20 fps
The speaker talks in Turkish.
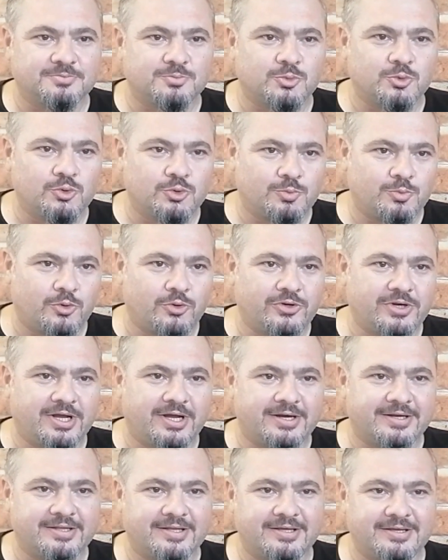büyük
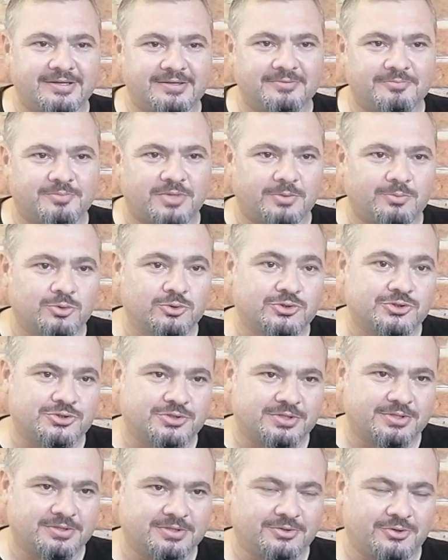boylarda
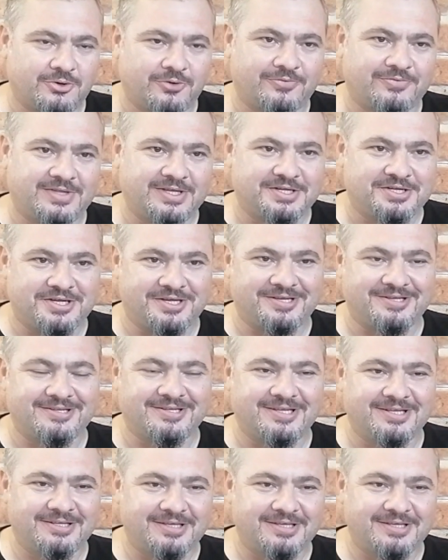papuç köfte şeklinde.